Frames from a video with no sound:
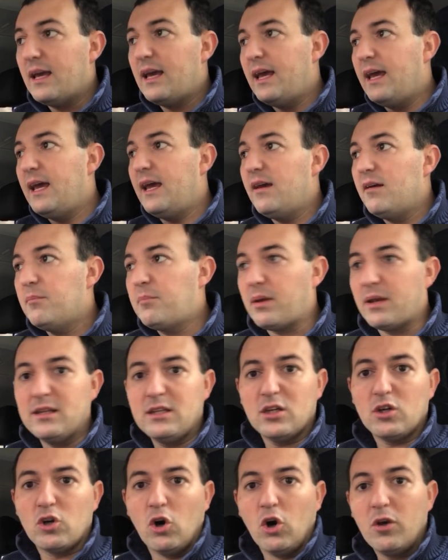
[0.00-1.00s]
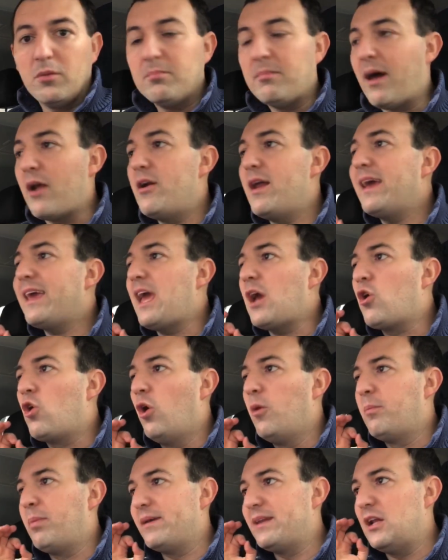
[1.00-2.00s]
e prendi gol. Ma non è che è
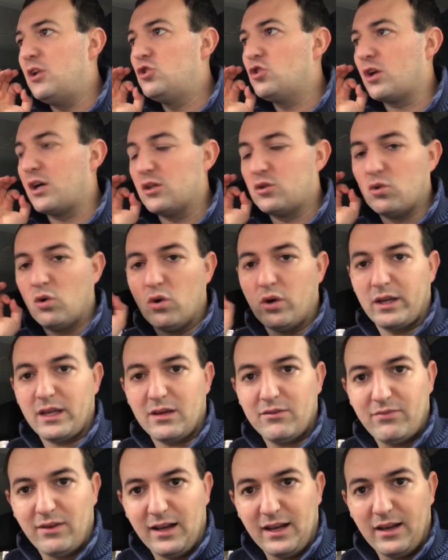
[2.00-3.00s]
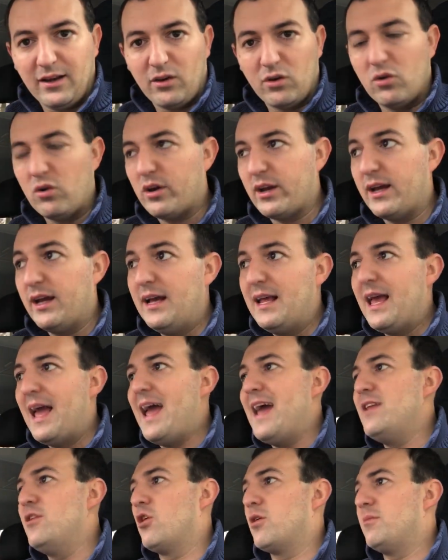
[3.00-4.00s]
colpa del giocatore che fa l'errore,
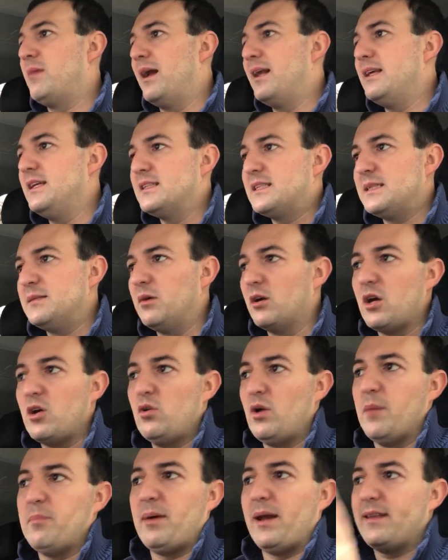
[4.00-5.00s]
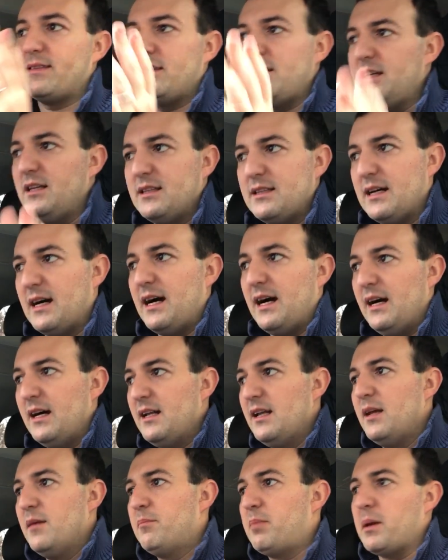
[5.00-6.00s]
è normalissimo che in una partita
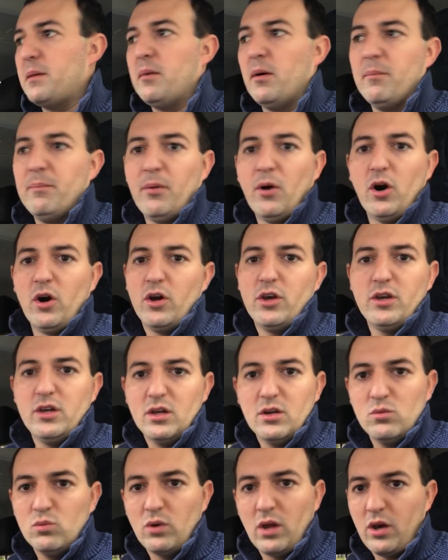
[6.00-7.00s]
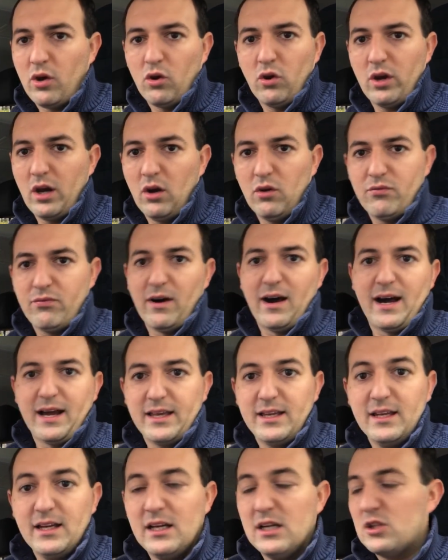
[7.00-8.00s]
prima o poi un errore lo
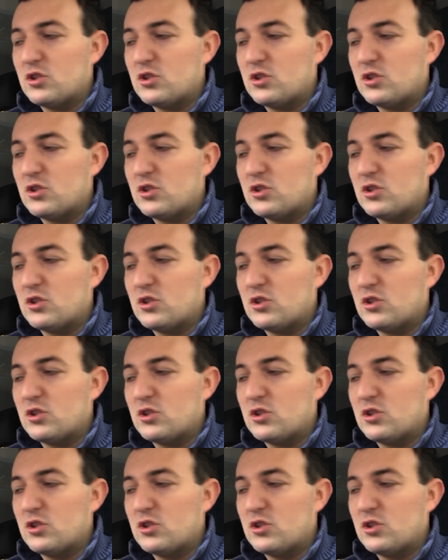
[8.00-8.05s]
fai.